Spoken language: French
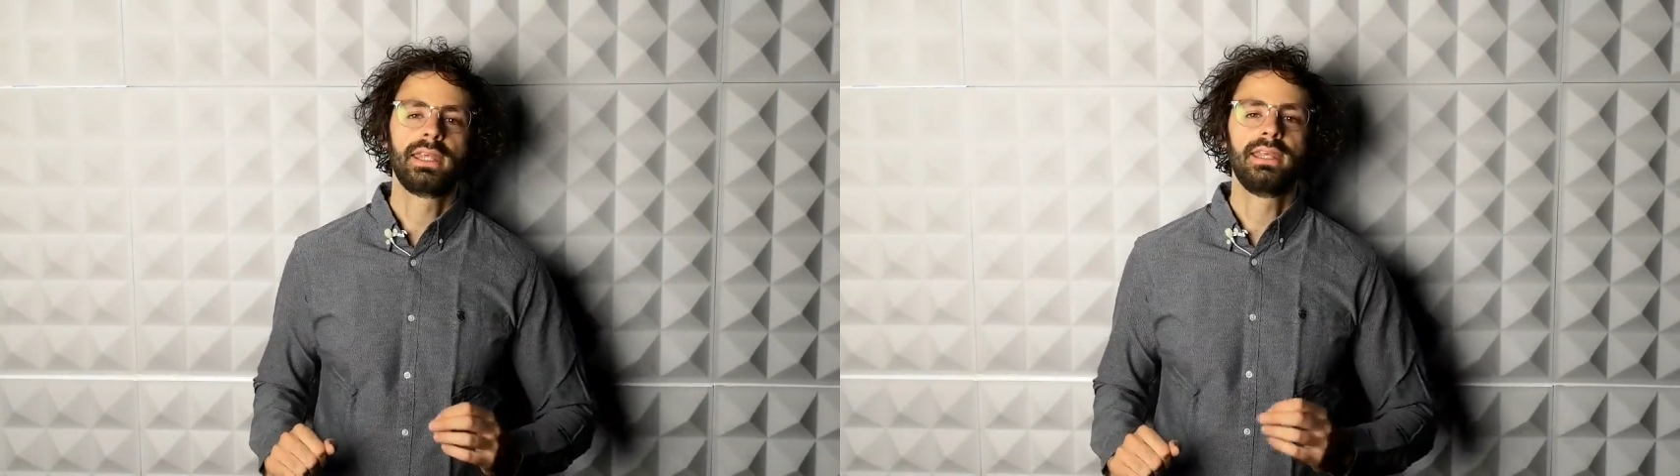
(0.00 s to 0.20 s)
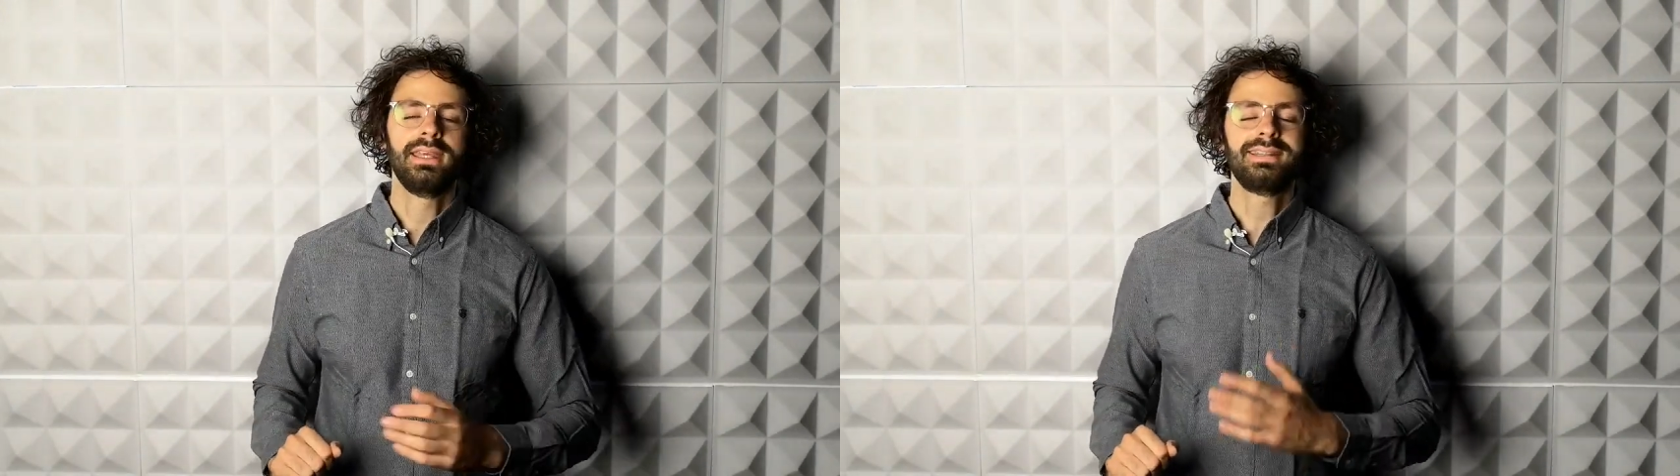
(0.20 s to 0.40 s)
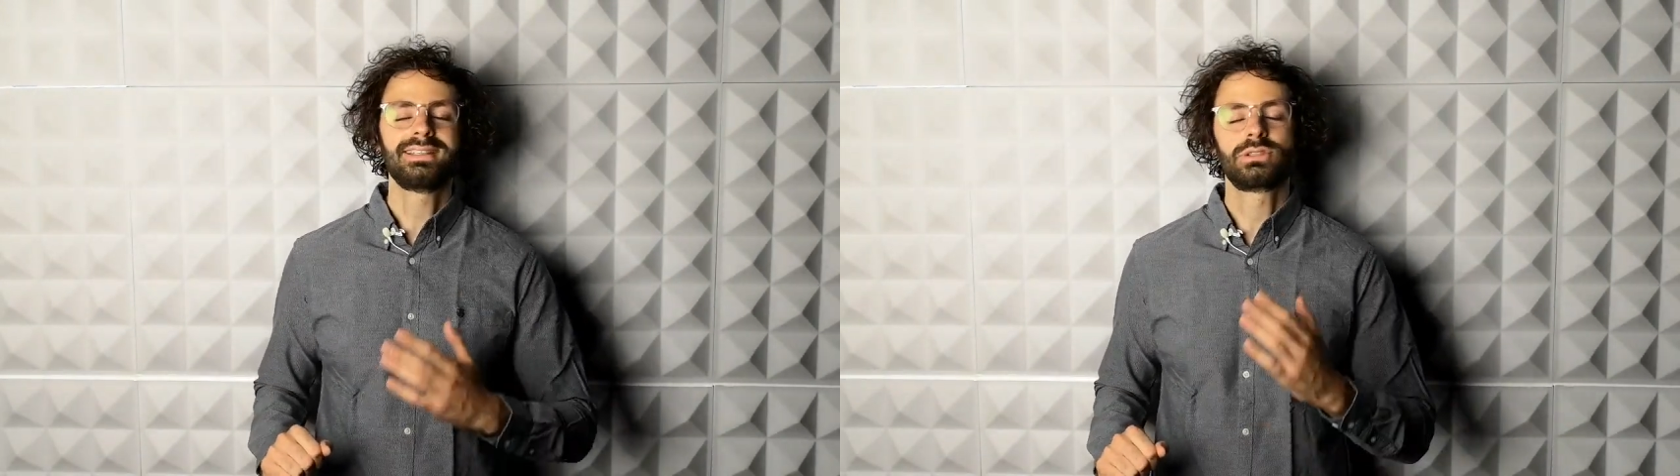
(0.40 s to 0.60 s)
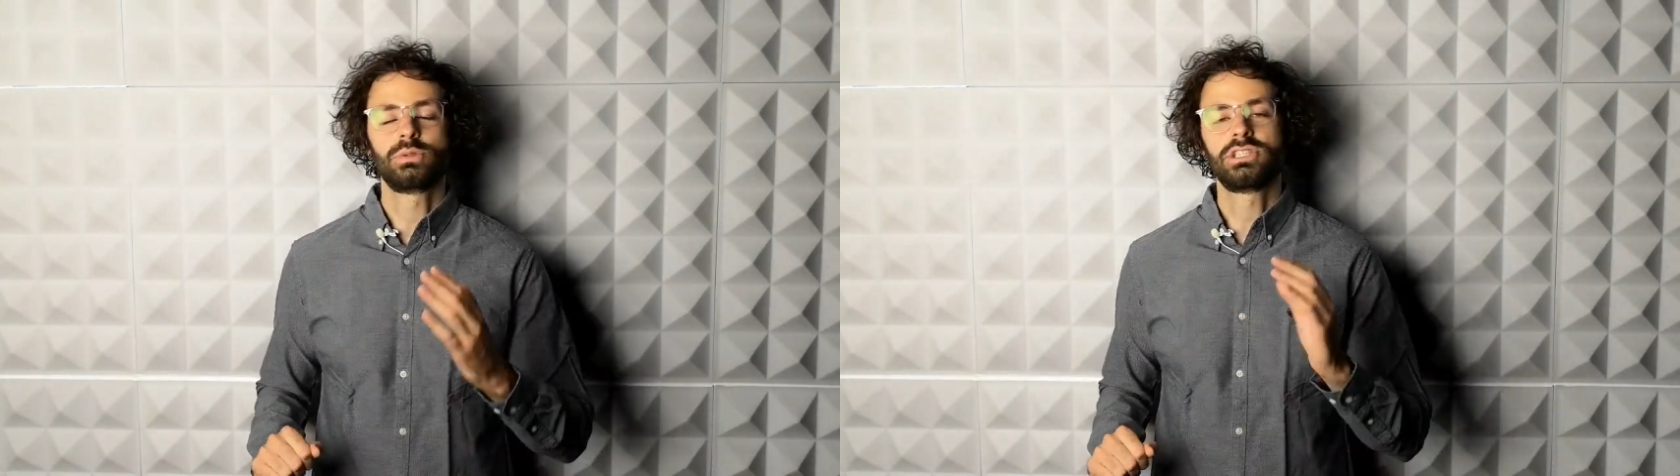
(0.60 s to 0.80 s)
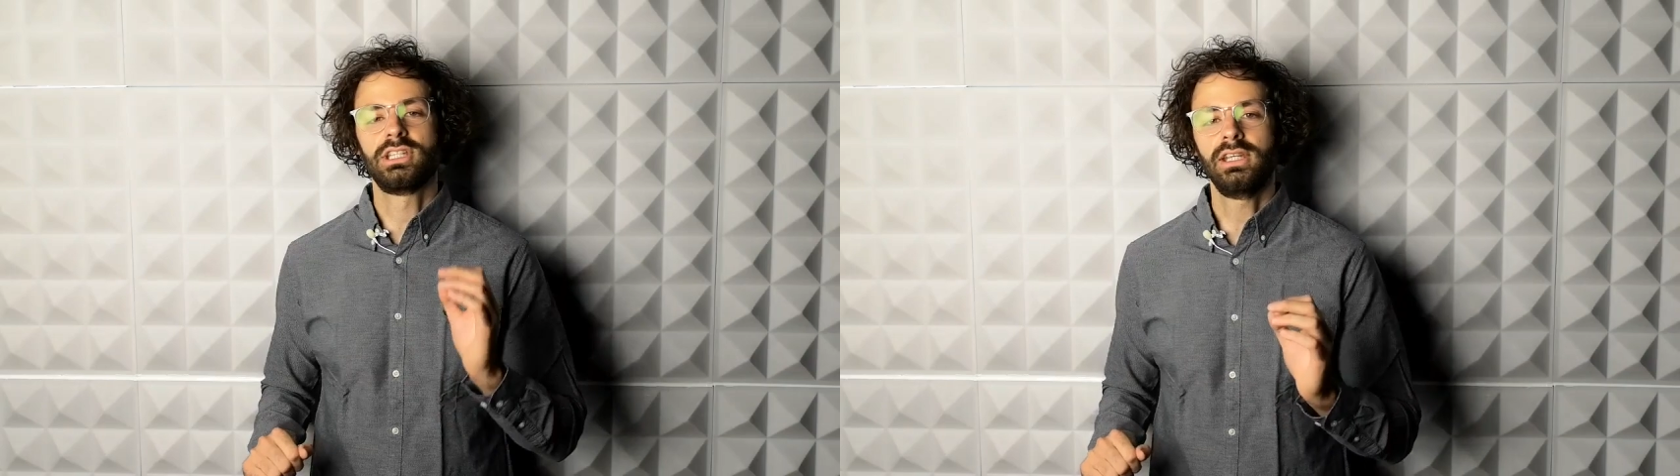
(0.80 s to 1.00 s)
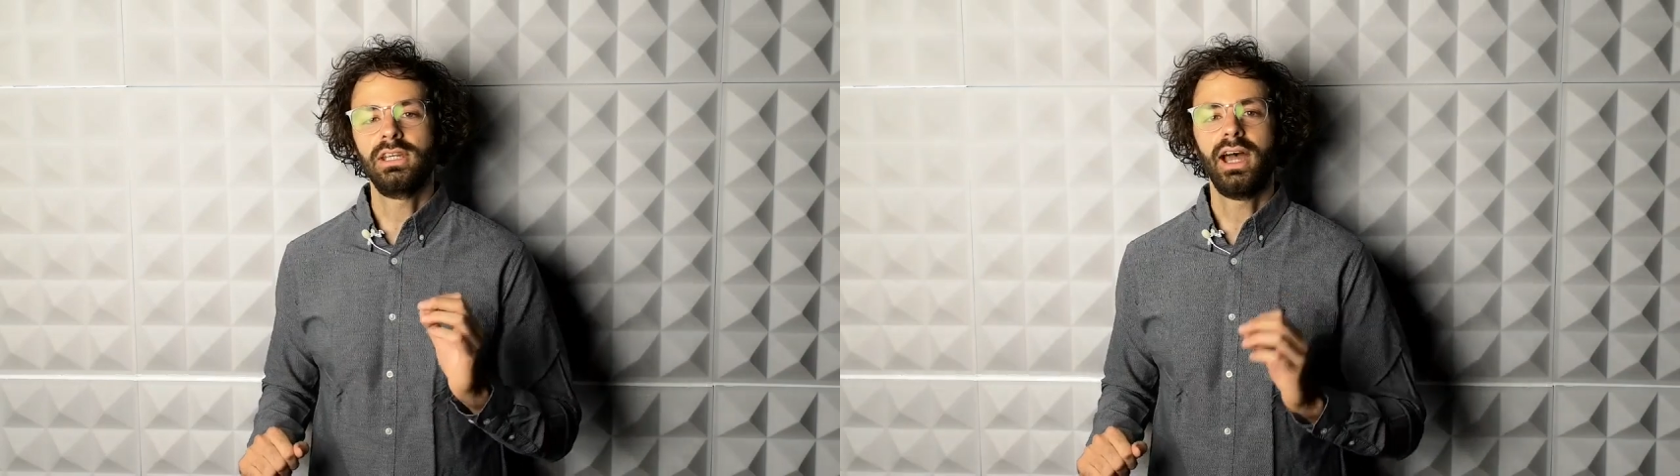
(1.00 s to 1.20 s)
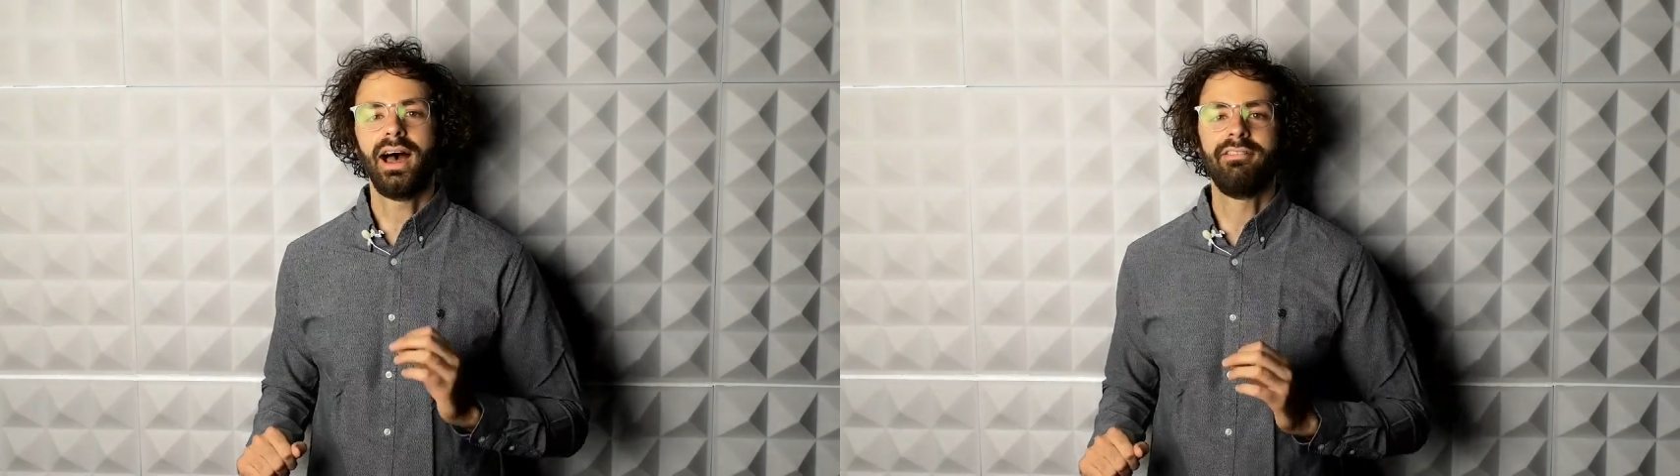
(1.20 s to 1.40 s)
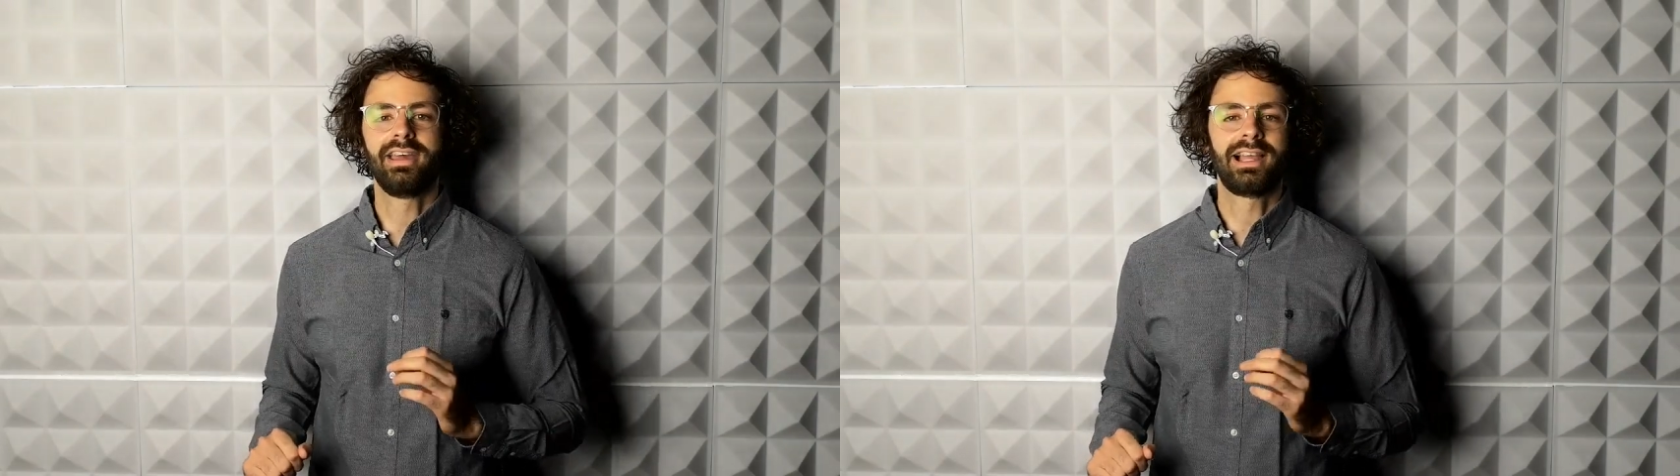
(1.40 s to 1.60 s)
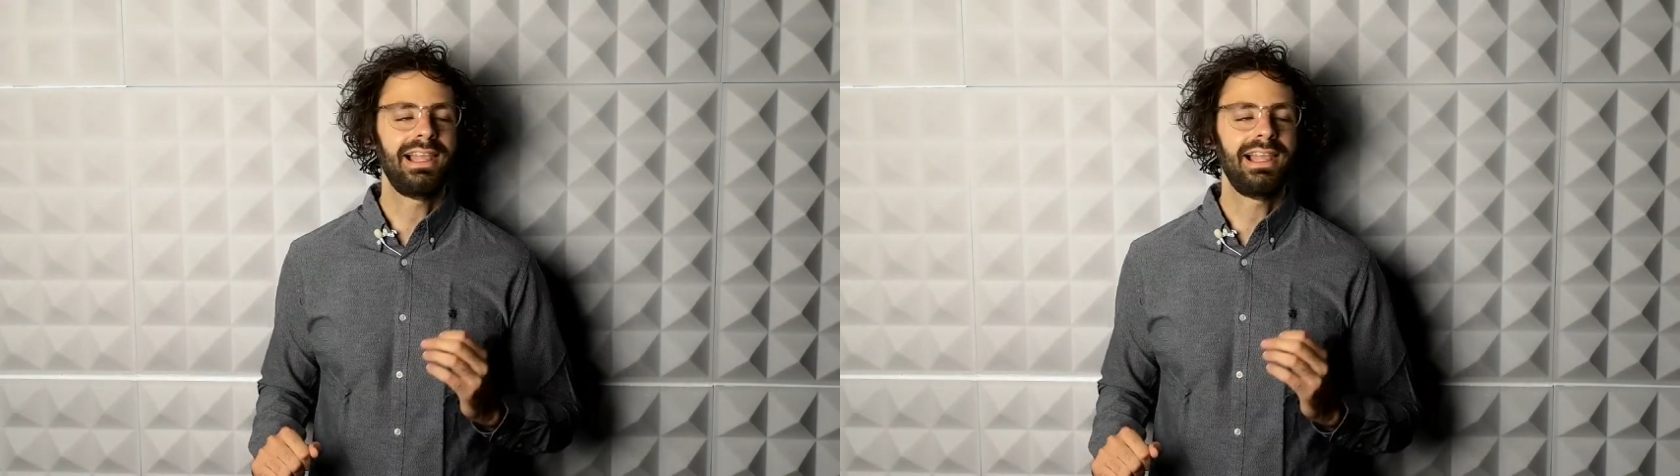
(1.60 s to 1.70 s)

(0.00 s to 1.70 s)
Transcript: qui est associé avec